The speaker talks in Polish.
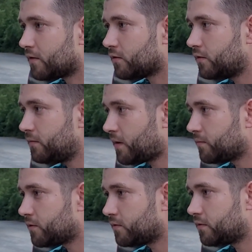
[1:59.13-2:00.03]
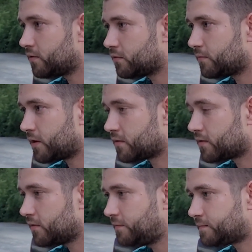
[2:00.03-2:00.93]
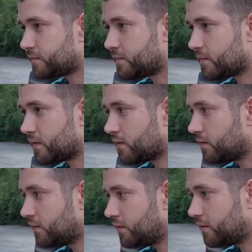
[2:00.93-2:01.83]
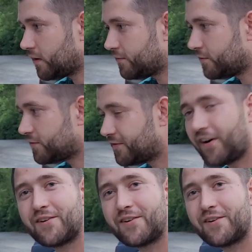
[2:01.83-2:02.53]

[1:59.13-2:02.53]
No i mam do niej dokumenty i nawet dwa